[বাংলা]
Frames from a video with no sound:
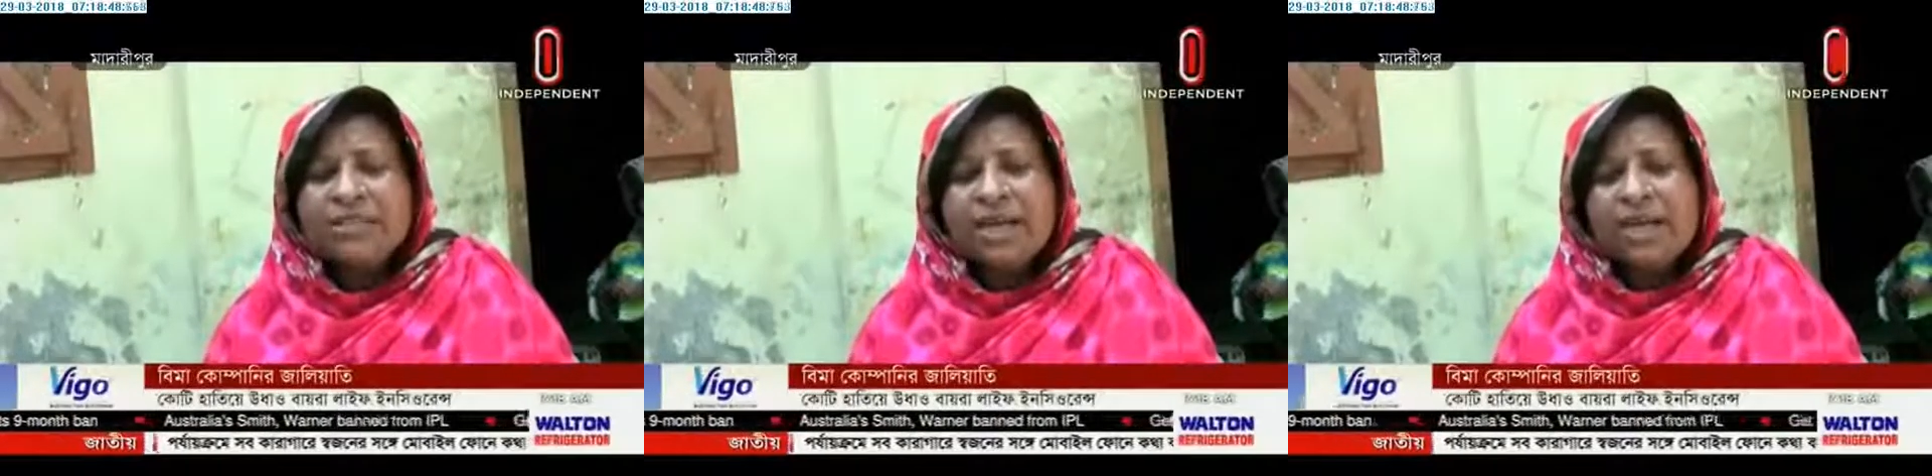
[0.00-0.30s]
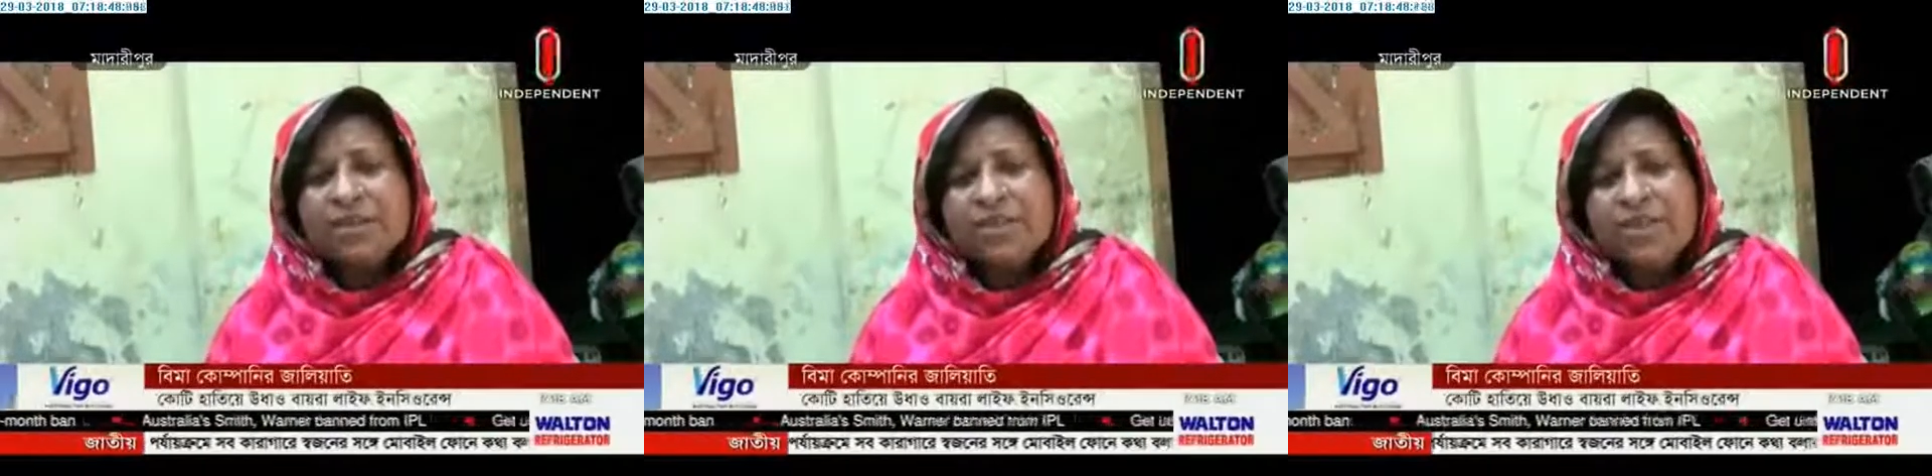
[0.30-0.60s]
টাকা
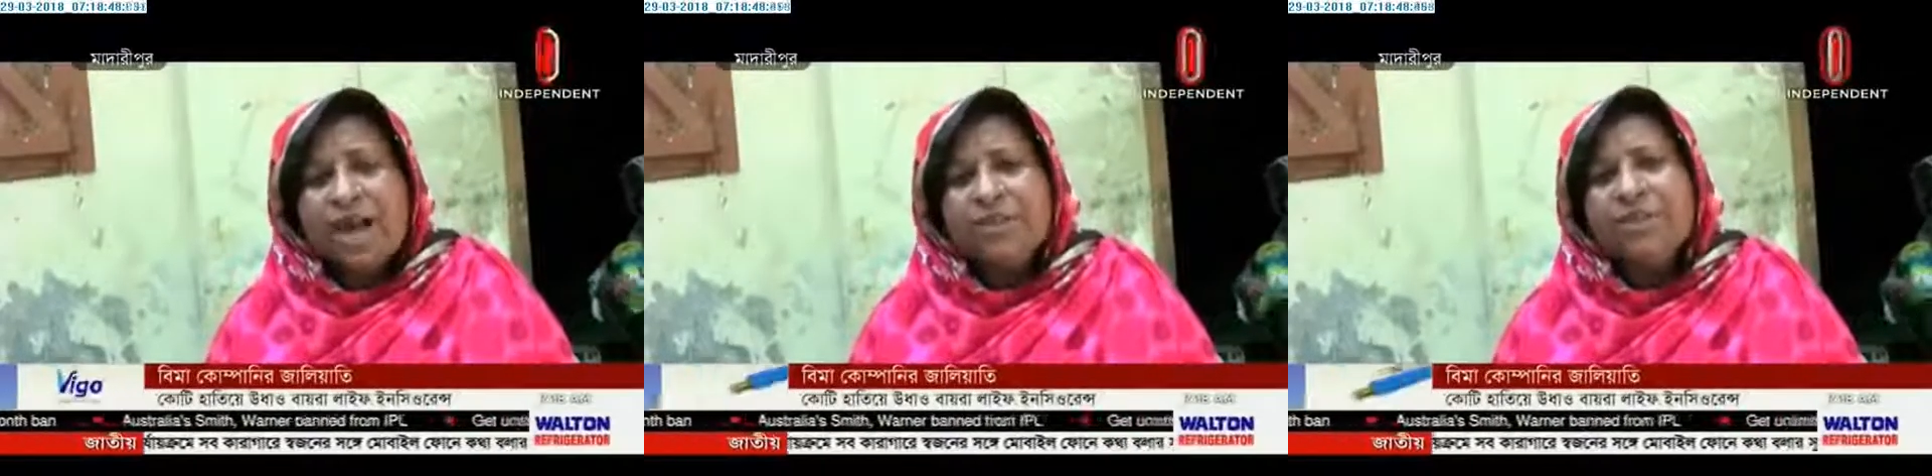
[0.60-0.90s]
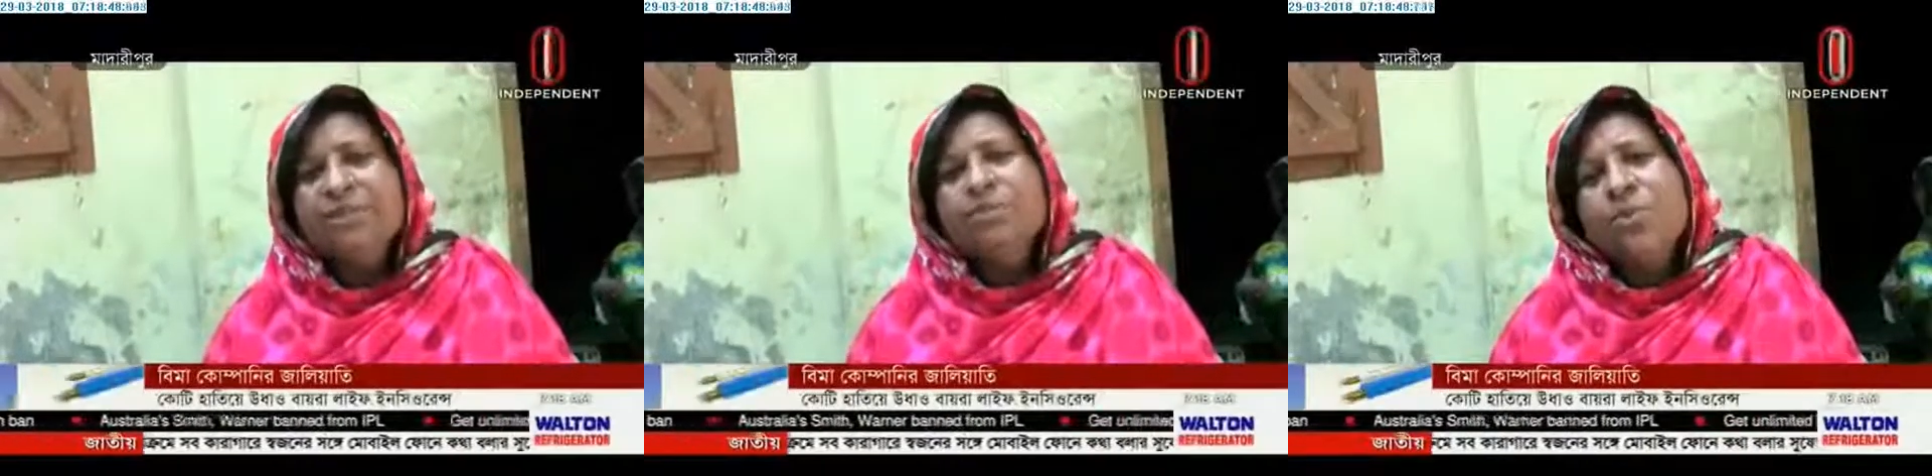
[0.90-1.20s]
খরচ করি আমি
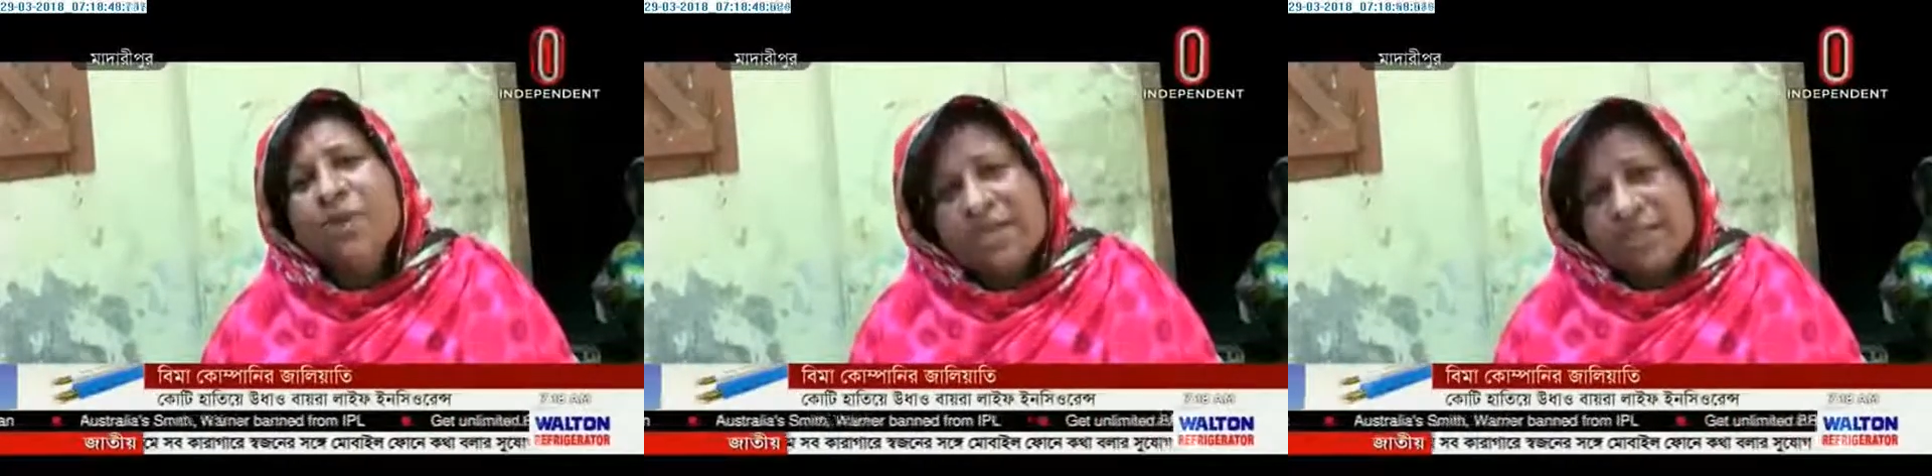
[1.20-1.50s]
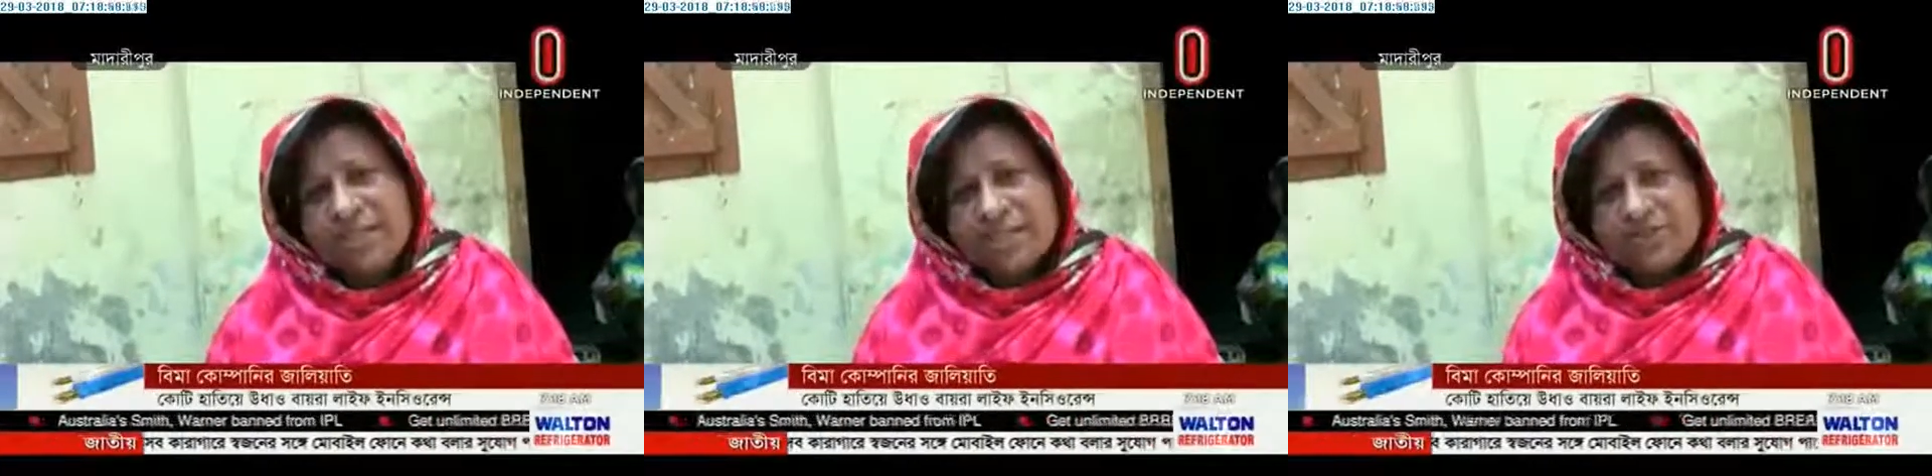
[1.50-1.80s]
মোবাইল কাটিয়ে
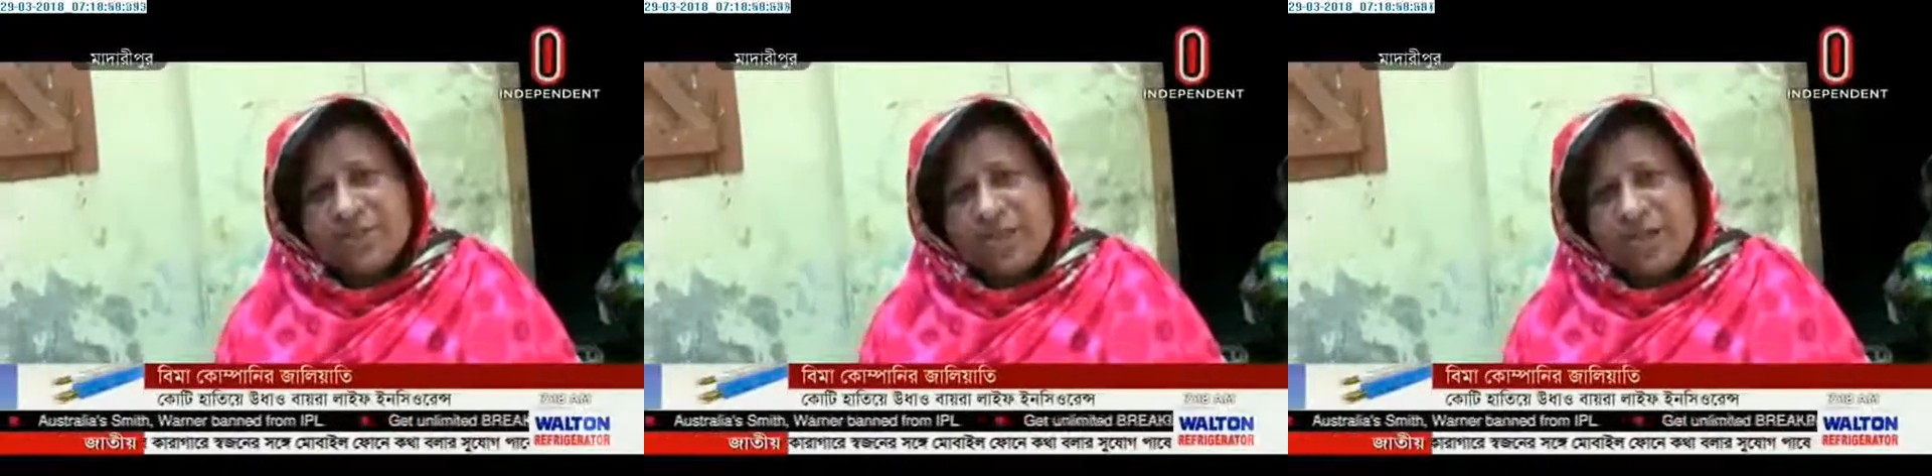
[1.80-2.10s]
দেখাচ্ছি